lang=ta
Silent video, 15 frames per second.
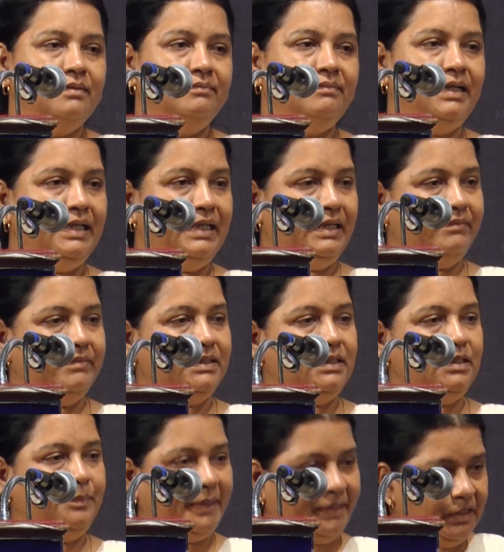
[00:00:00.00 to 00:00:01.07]
வெளியில்
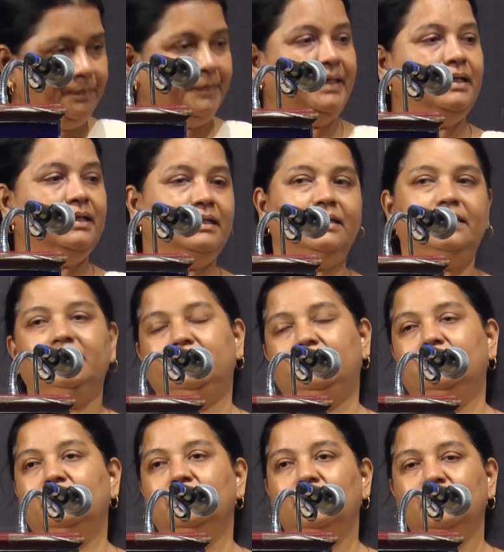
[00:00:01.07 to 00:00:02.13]
வந்து பத்து பேர் இருக்க
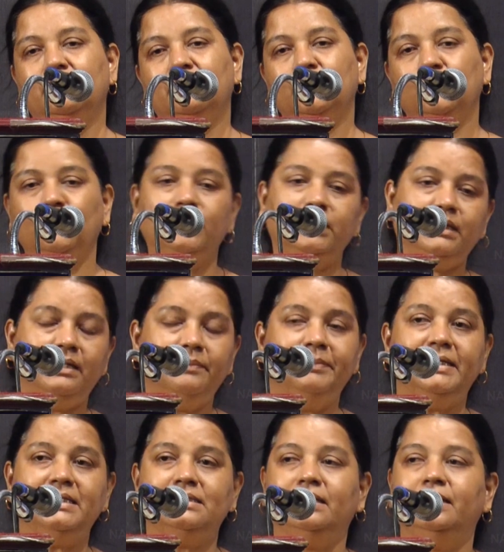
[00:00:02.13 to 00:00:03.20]
கூட்டத்தில்
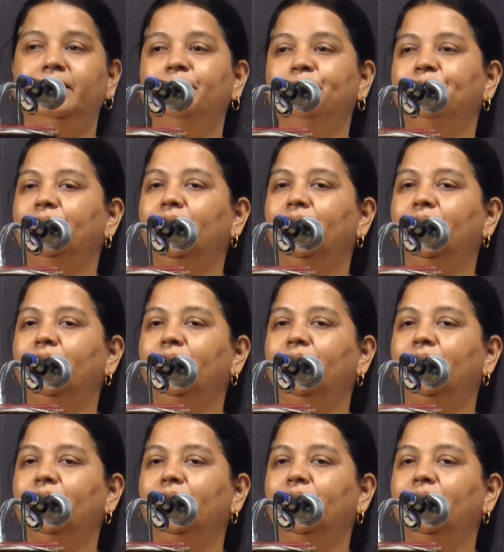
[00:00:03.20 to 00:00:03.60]
பேசுகிறேன்